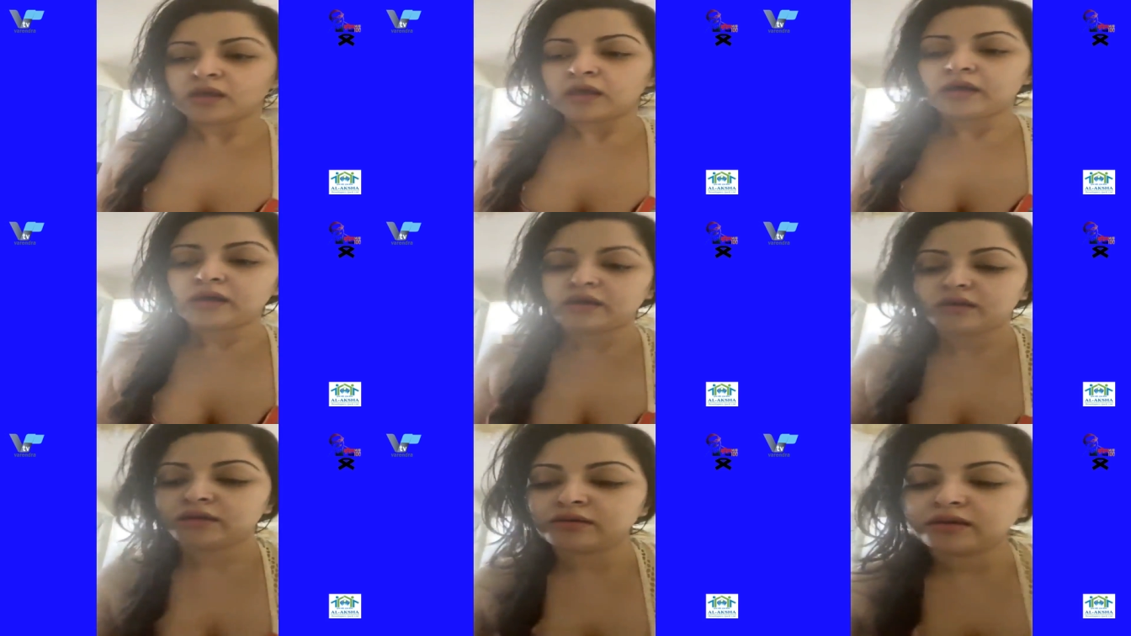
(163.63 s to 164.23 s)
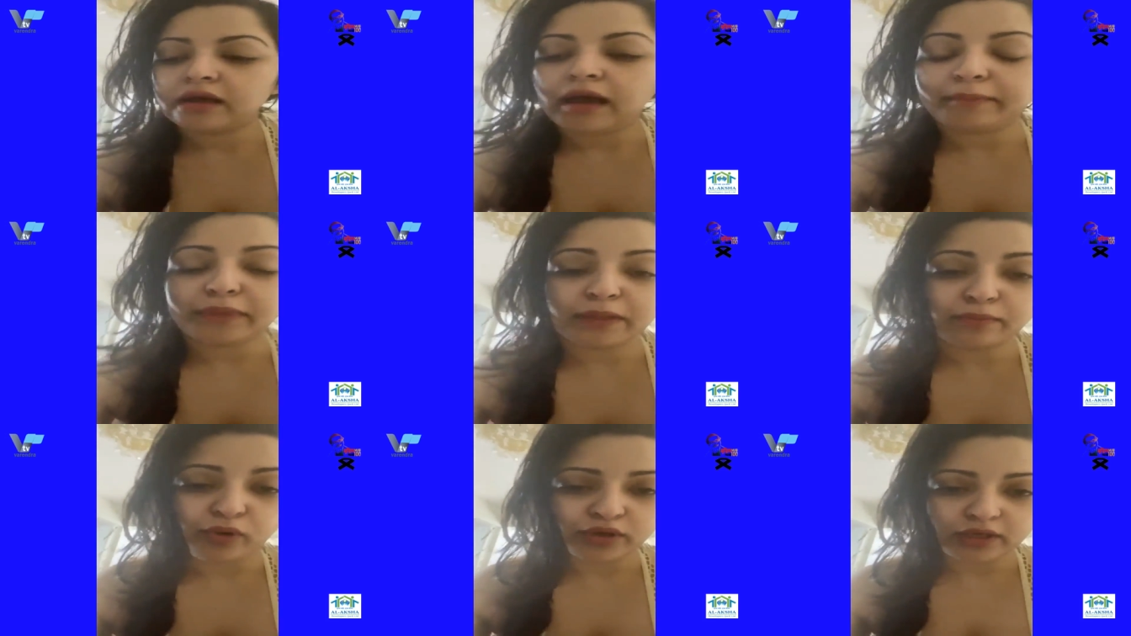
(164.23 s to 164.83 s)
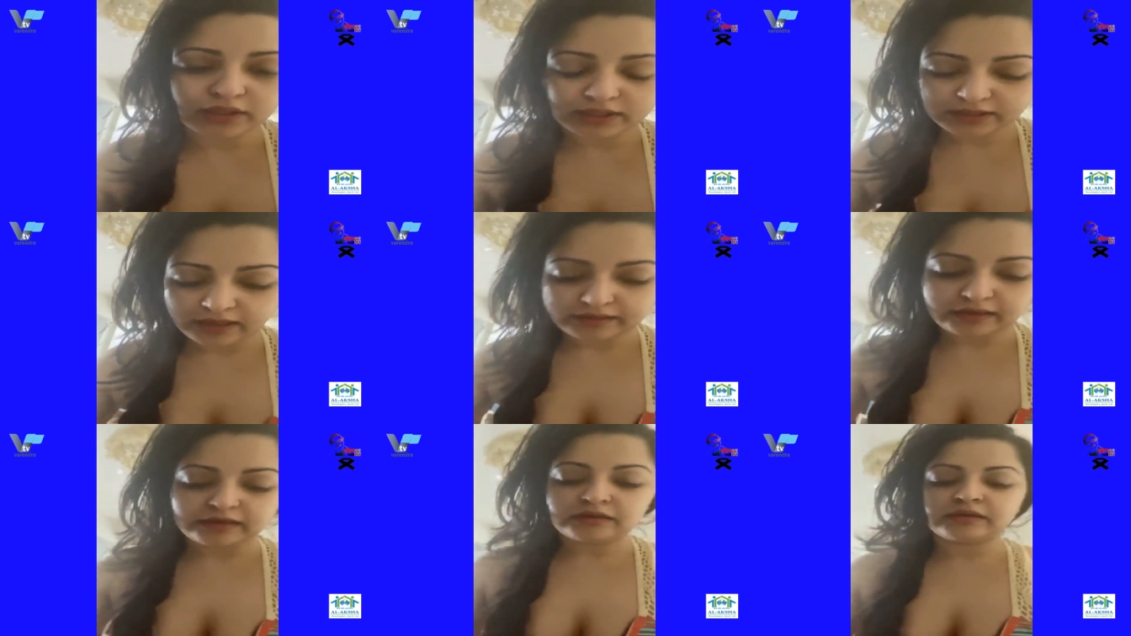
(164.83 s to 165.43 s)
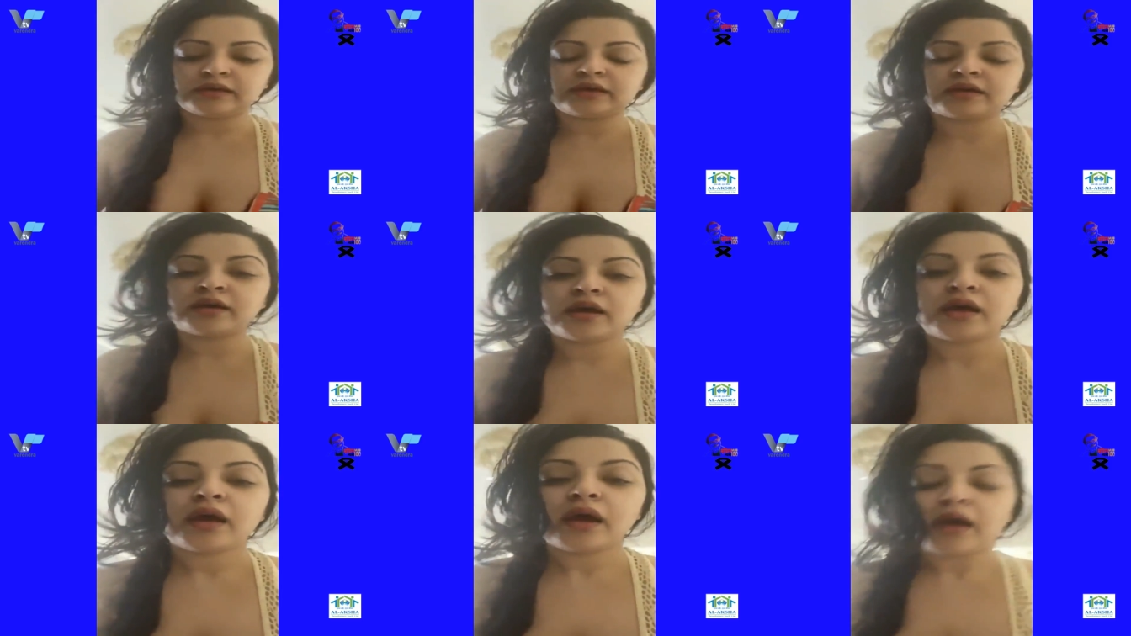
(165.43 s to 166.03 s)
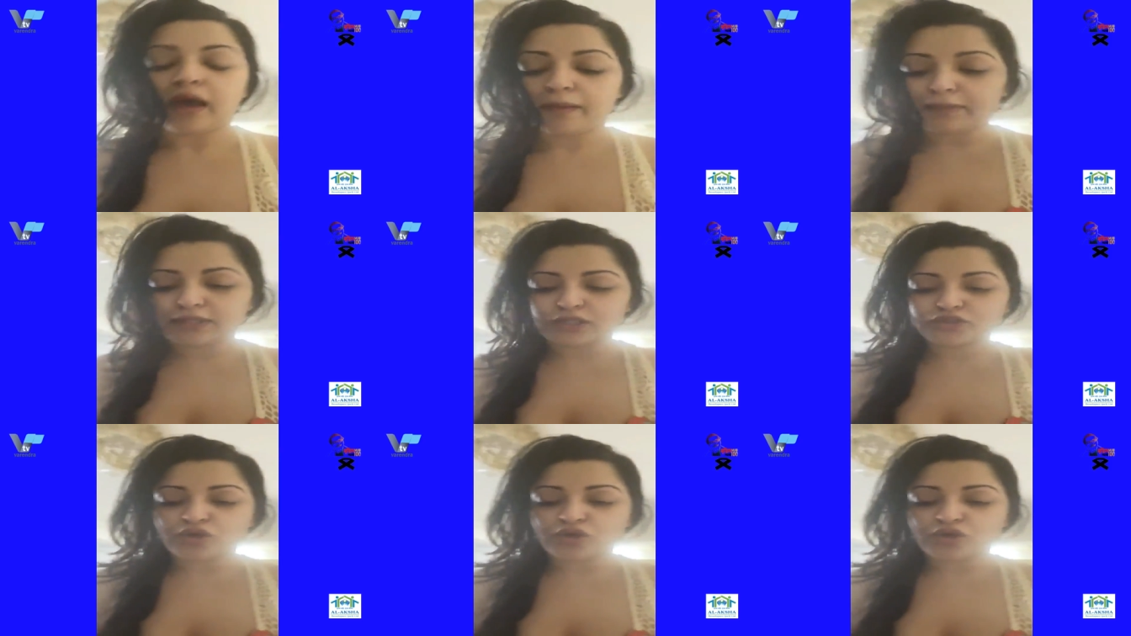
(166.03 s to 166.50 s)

বুধবার বিকেলে তার বাসায় অভিযানে যায় র্যাব এ সময়